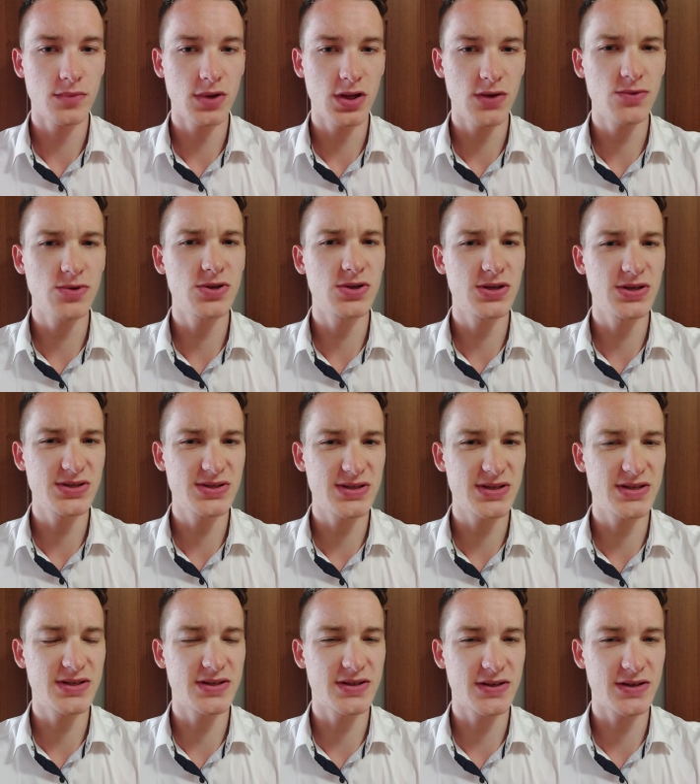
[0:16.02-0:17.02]
и вот если
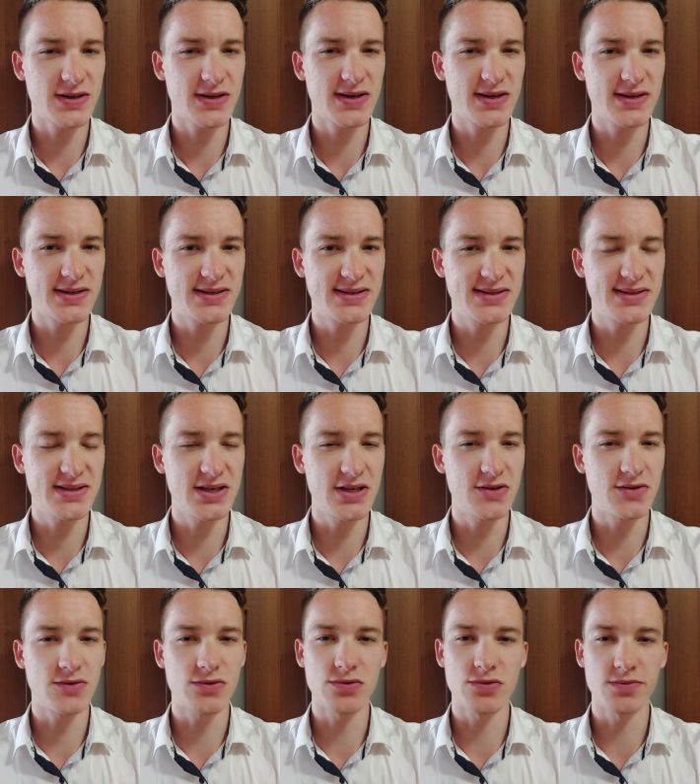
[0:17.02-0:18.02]
это такая
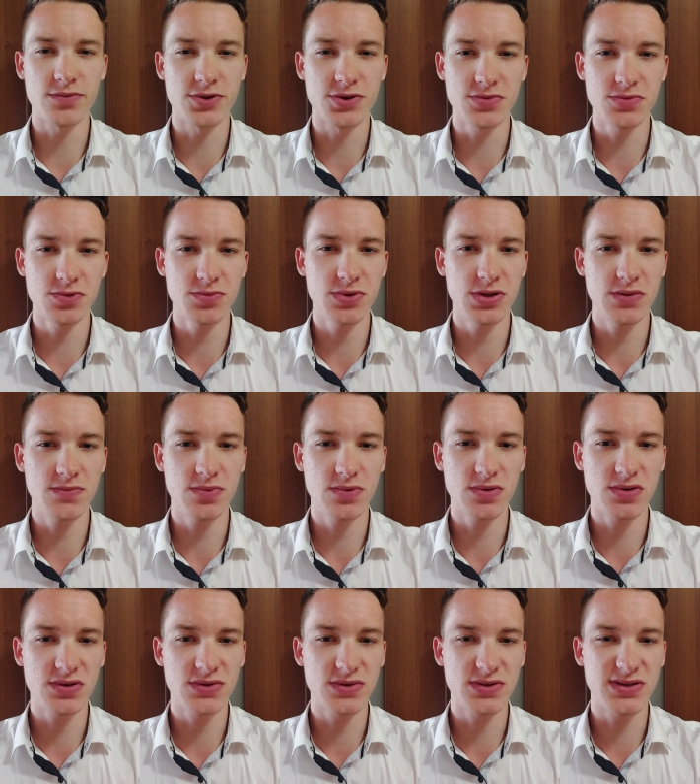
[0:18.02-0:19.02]
сеть, то почему бы не
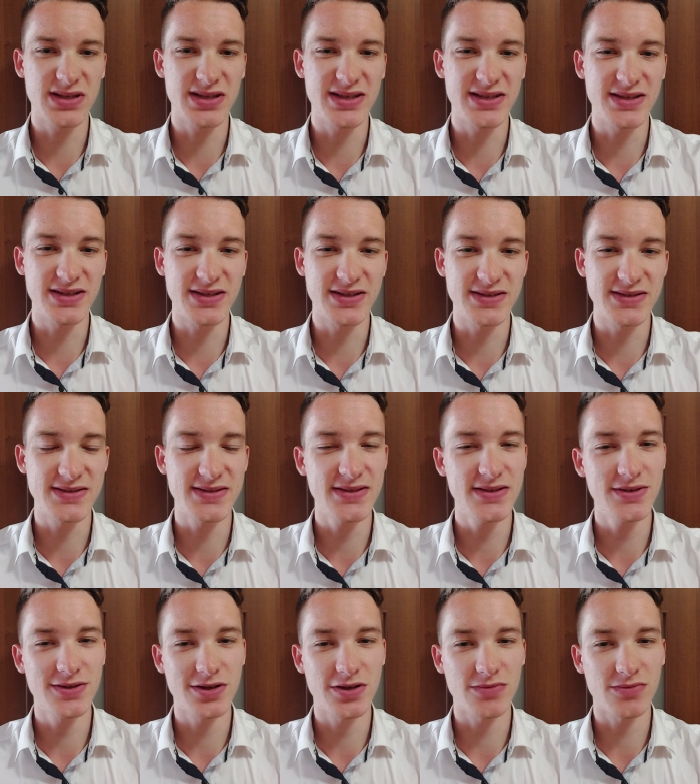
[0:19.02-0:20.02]
пользоваться
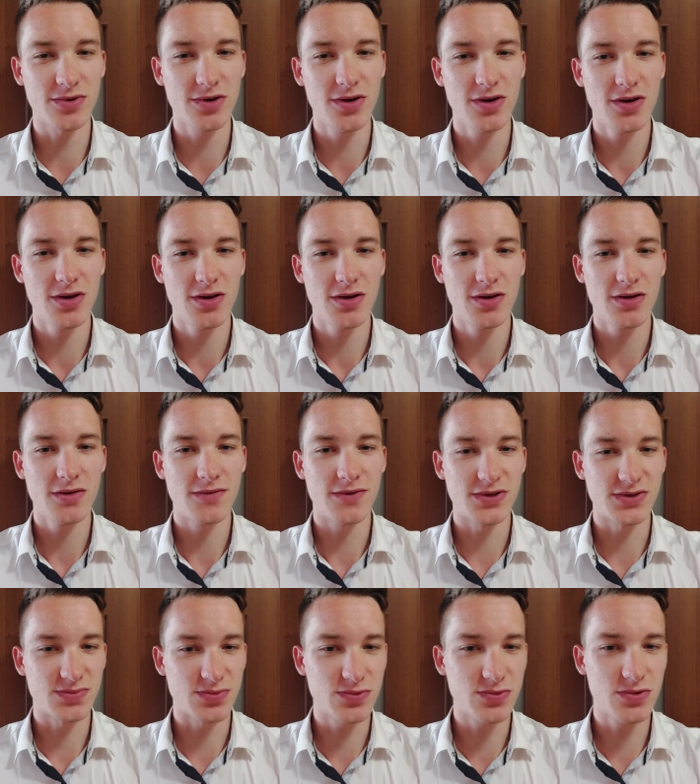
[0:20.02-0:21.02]
LinkedIn,
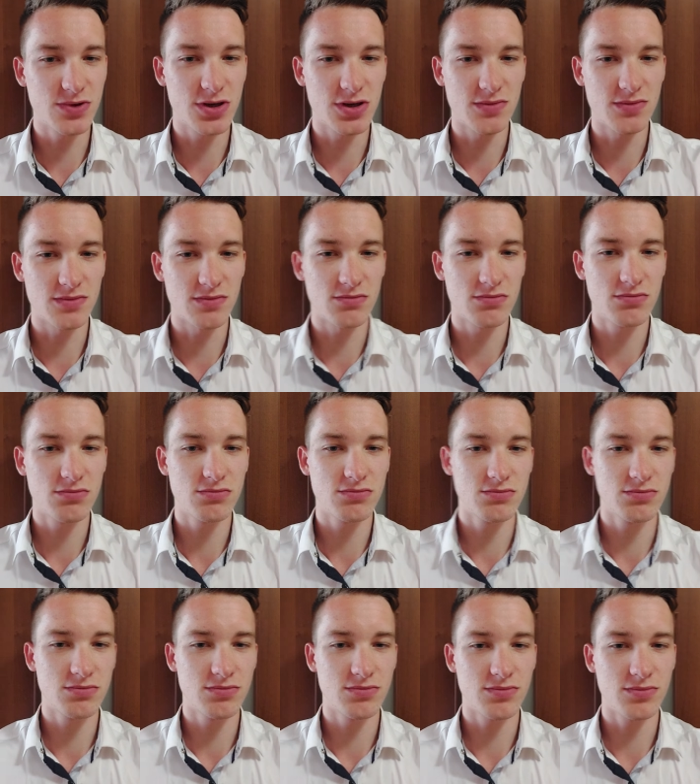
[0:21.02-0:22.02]
Facebook,
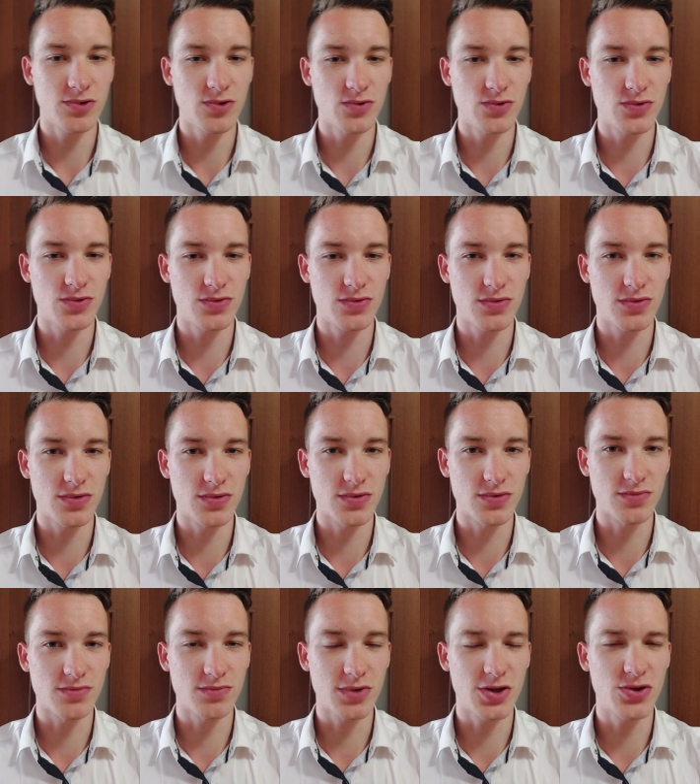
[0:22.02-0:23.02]
и вот
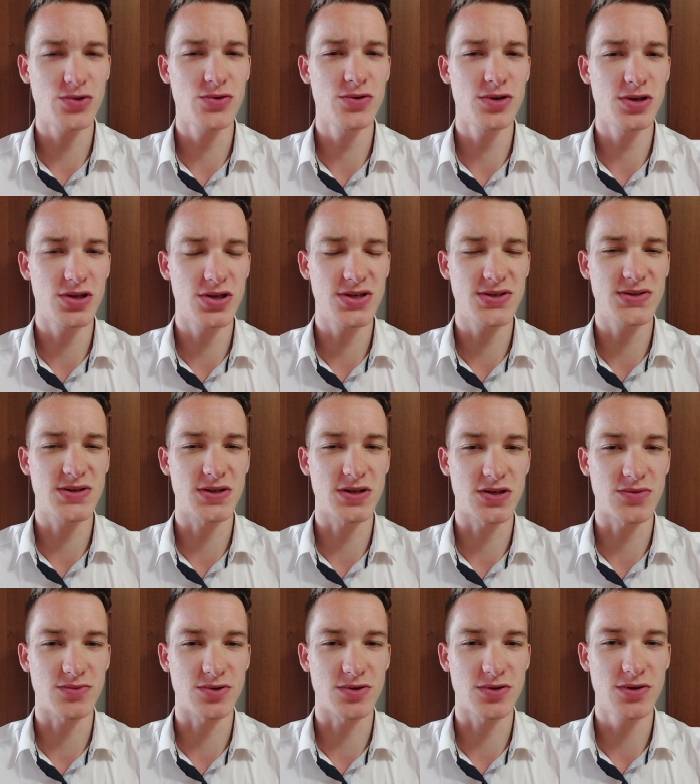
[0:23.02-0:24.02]
э, одной или
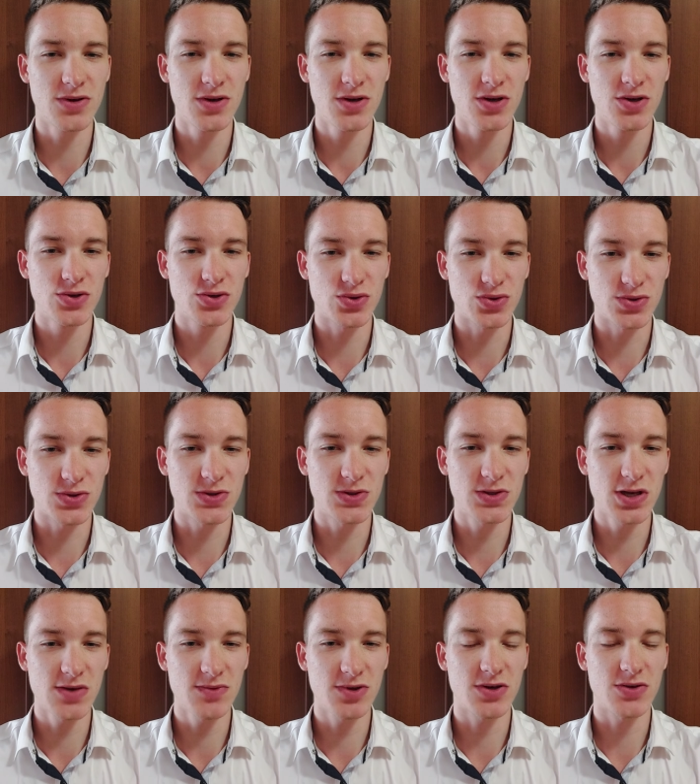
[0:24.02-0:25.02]
несколькими
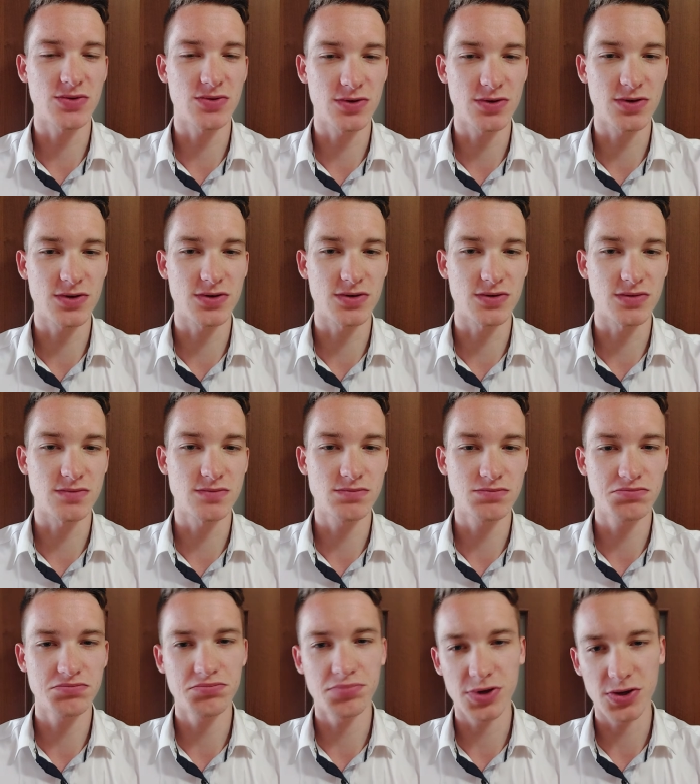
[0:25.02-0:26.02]
соцсетями, которые
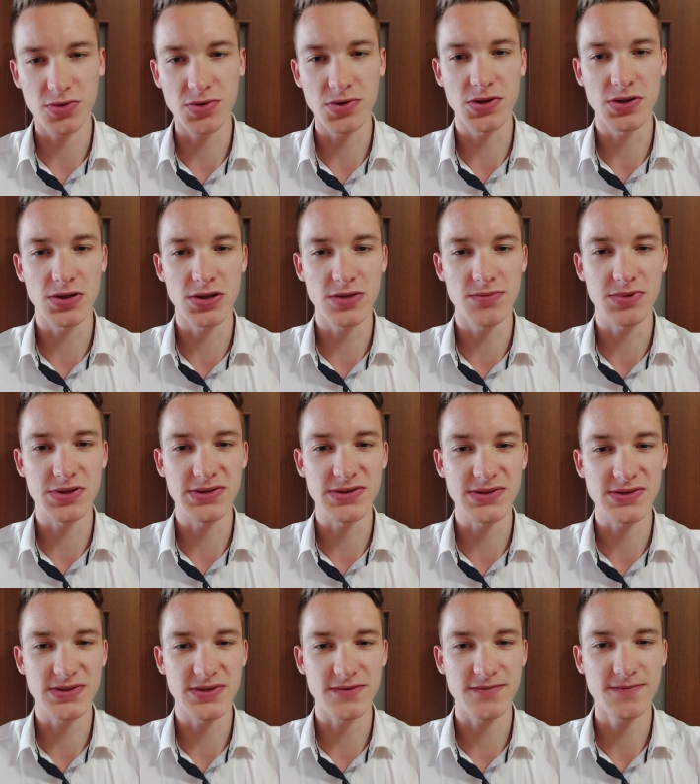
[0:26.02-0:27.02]
пригодны для
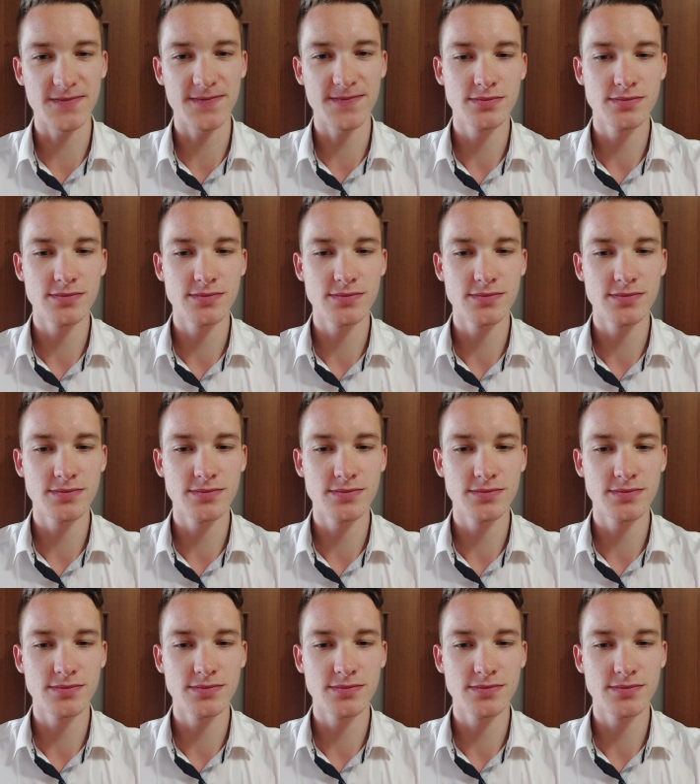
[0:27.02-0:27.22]
бизнеса?